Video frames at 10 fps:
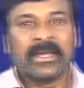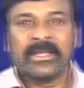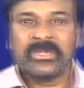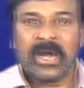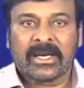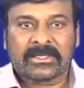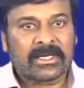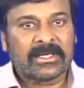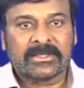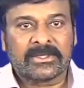ఈ
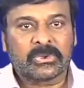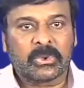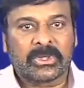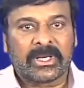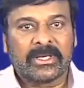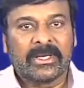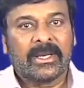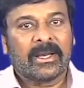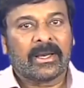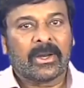జాగ్రత్తలన్నీ తీసుకుంటే
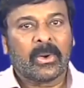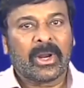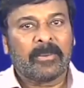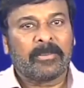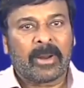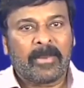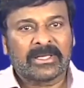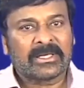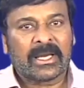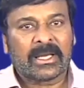కరోనా
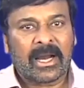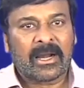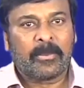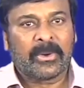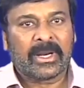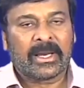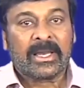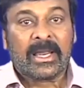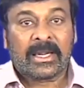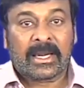ప్రమాదకారి కాకపోయినా
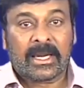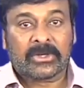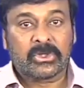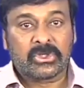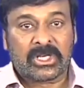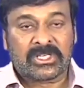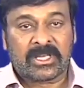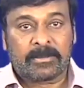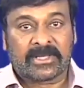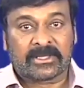నిర్లక్ష్యం
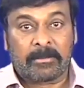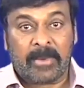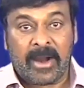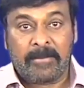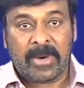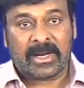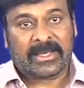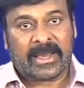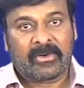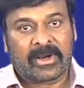చేస్తే మాత్రం మహమ్మారి
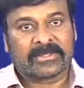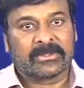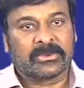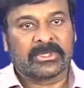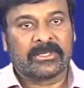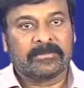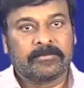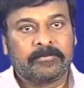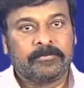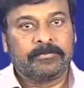అయ్యే అవకాశం ఉంది
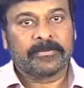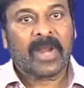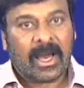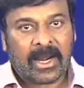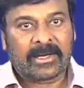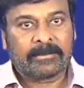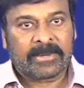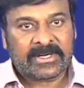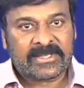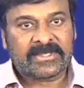అలాంటి
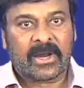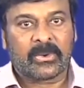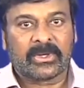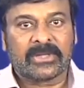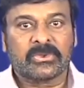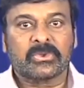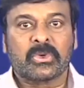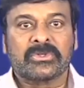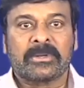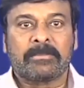పరిస్థితి రాకుండా
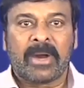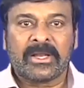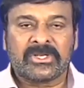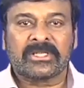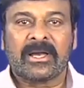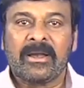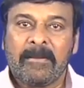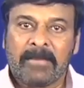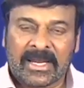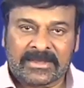చూసుకోవాల్సిన బాధ్యత
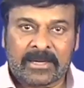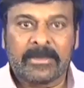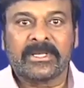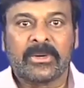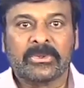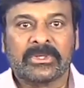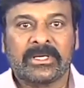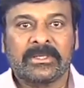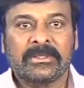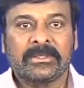మనందరి మీద ఉంది